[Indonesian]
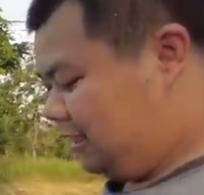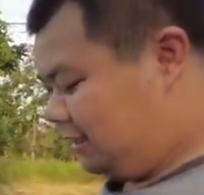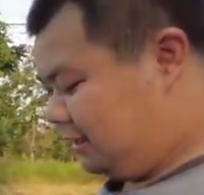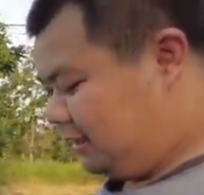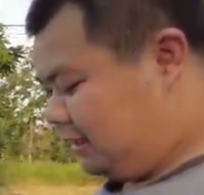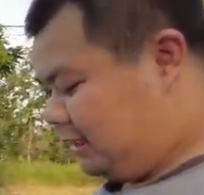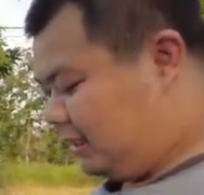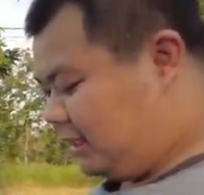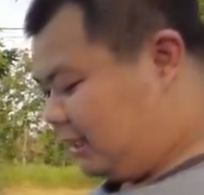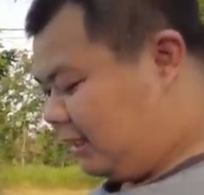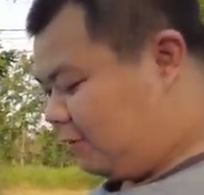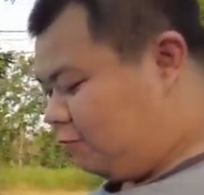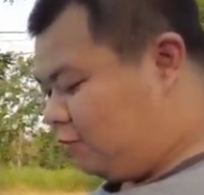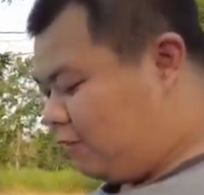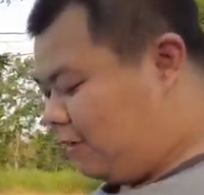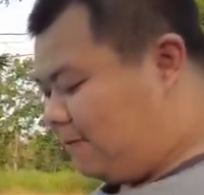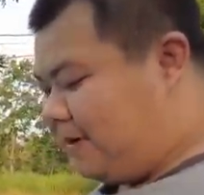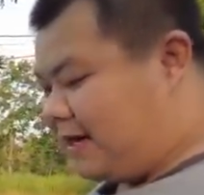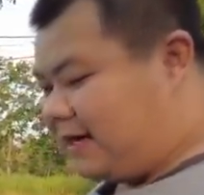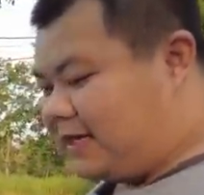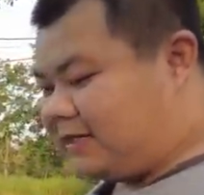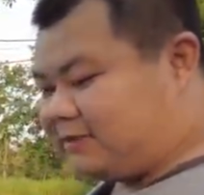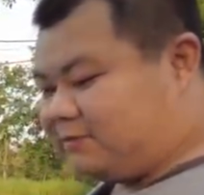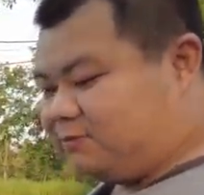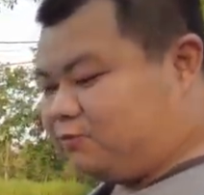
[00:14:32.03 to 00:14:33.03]
tinggal udah
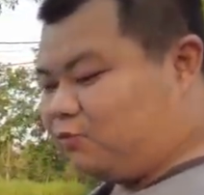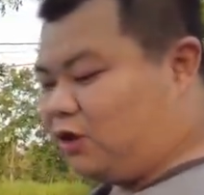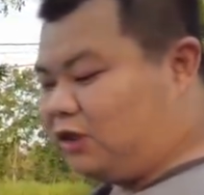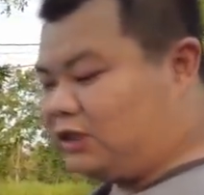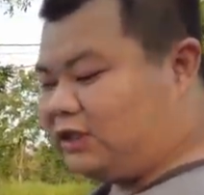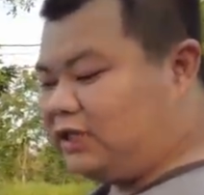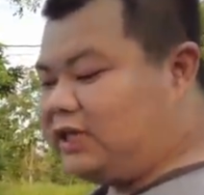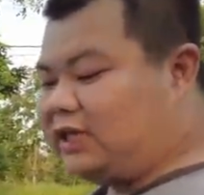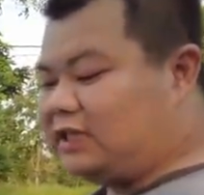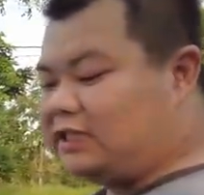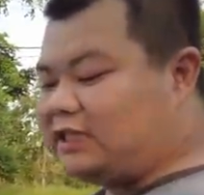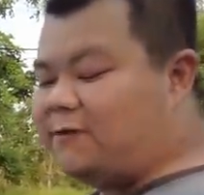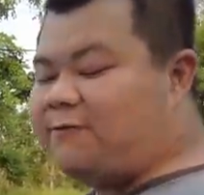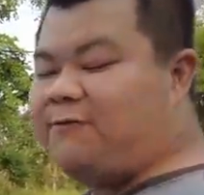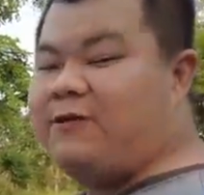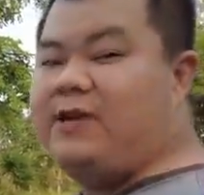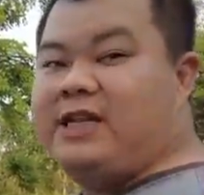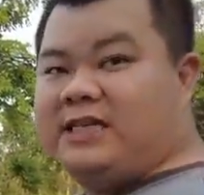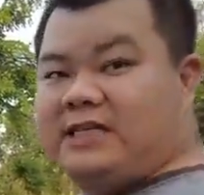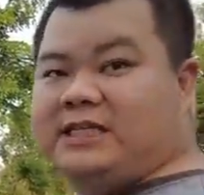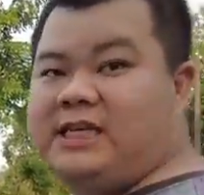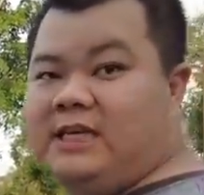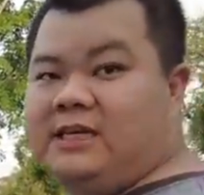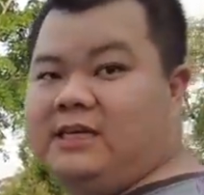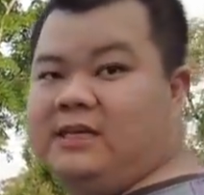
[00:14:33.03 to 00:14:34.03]
beres semua, tinggal saya
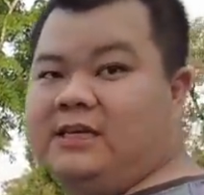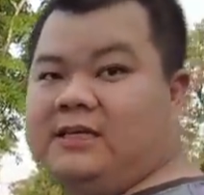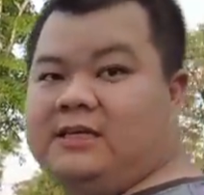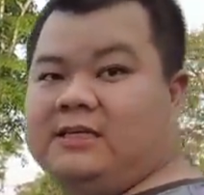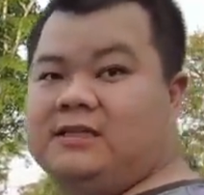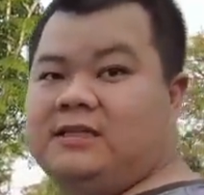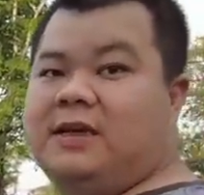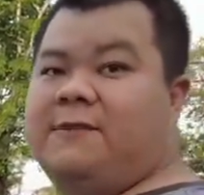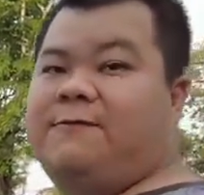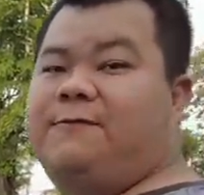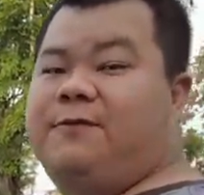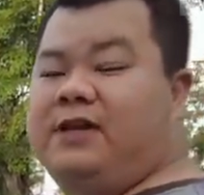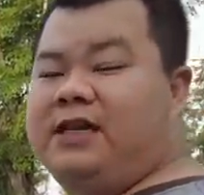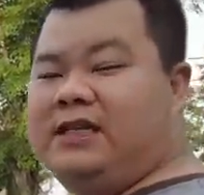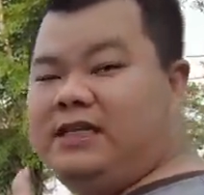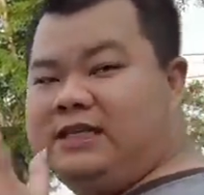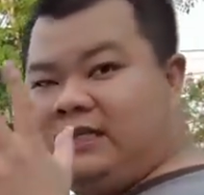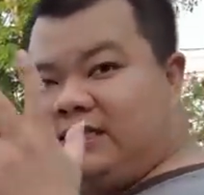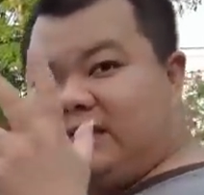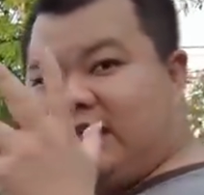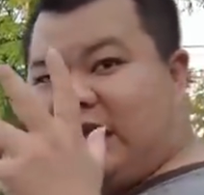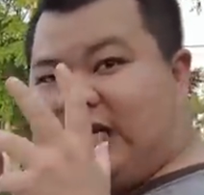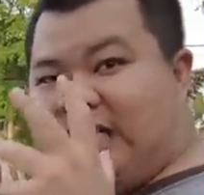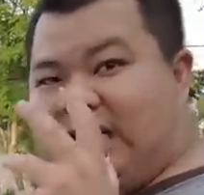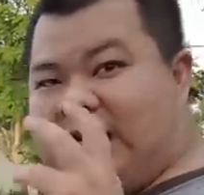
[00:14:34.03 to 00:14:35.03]
finishing. Saya
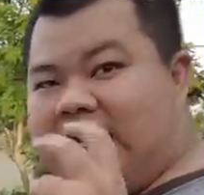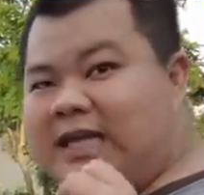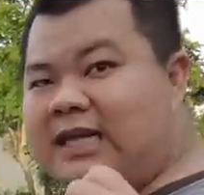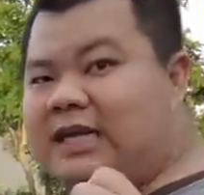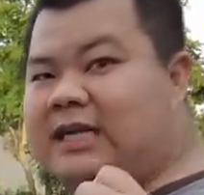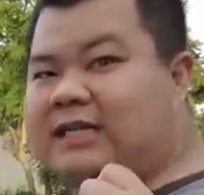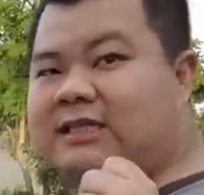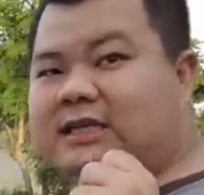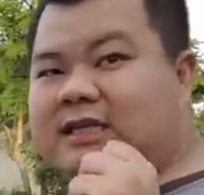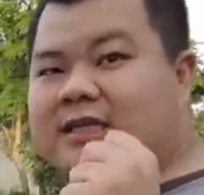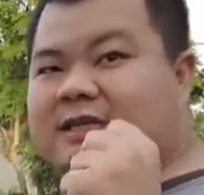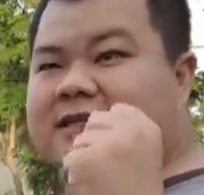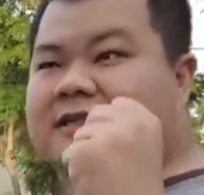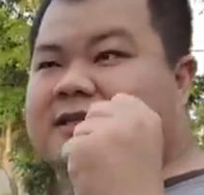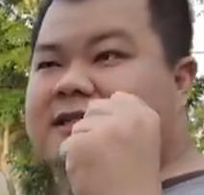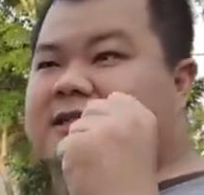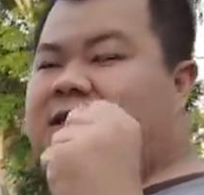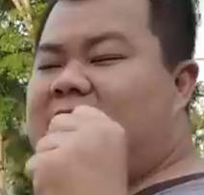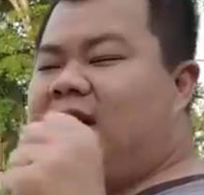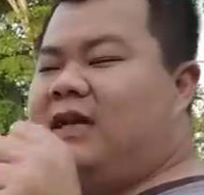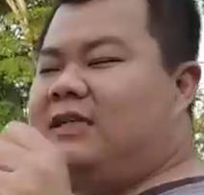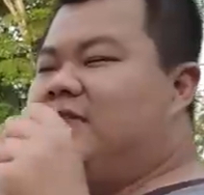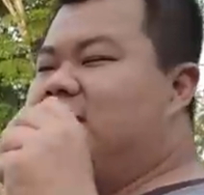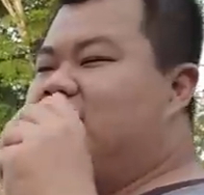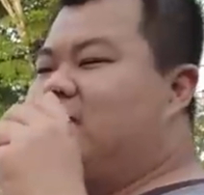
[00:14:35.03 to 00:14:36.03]
finishing sekali lagi kasih saya,
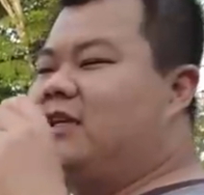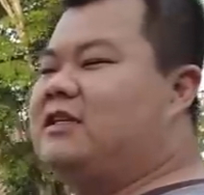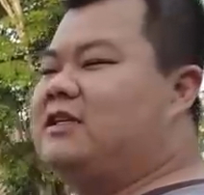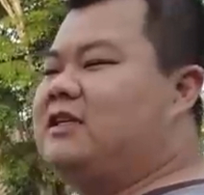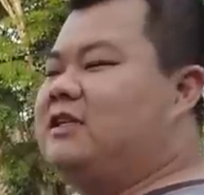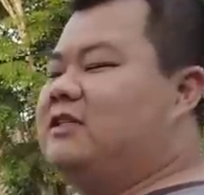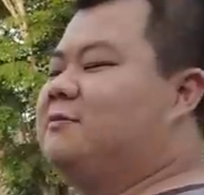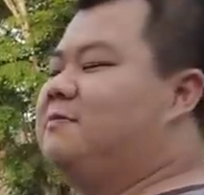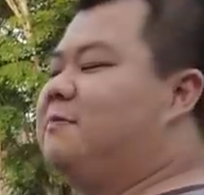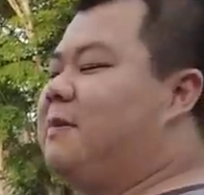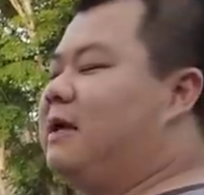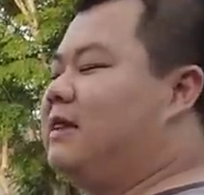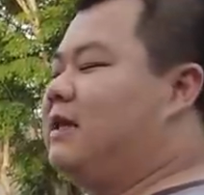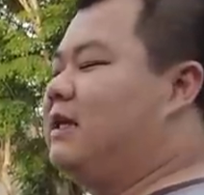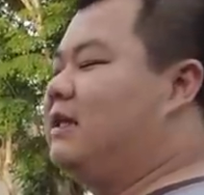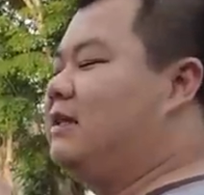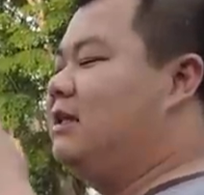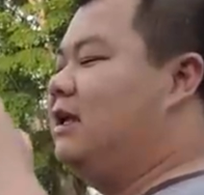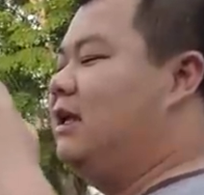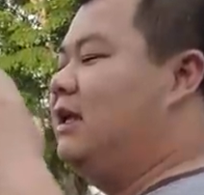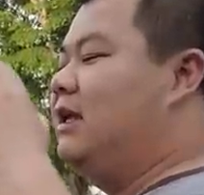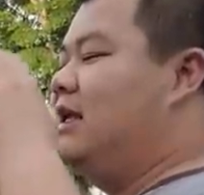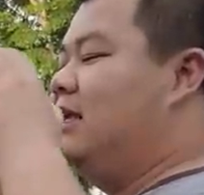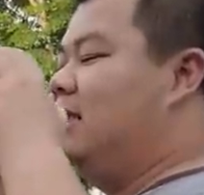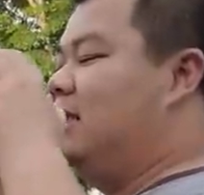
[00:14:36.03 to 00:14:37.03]
kasih saya kesempatan
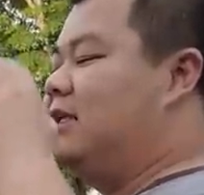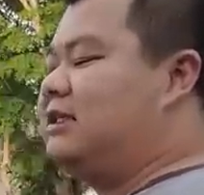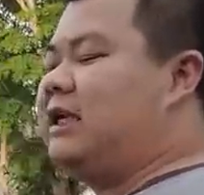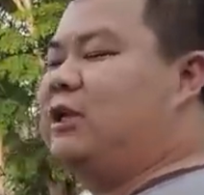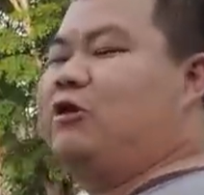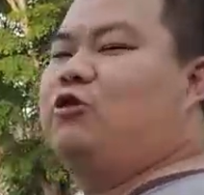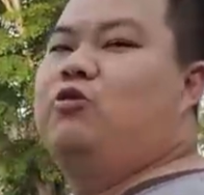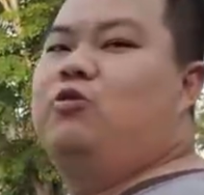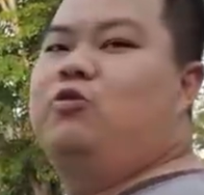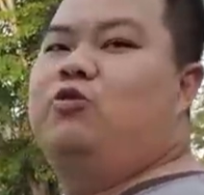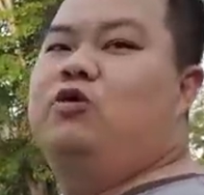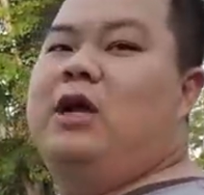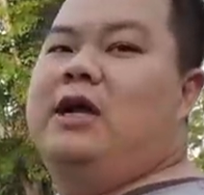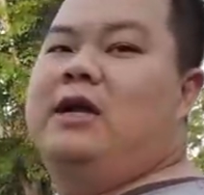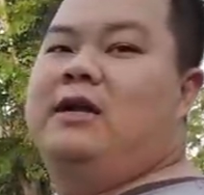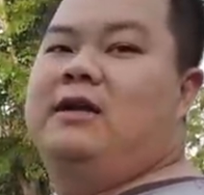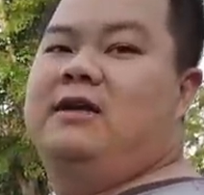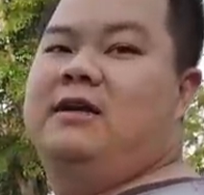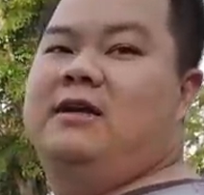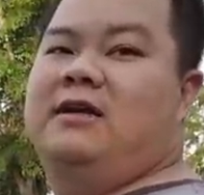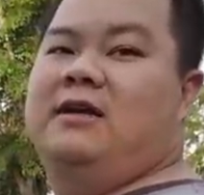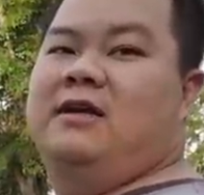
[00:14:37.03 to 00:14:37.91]
satu bulan.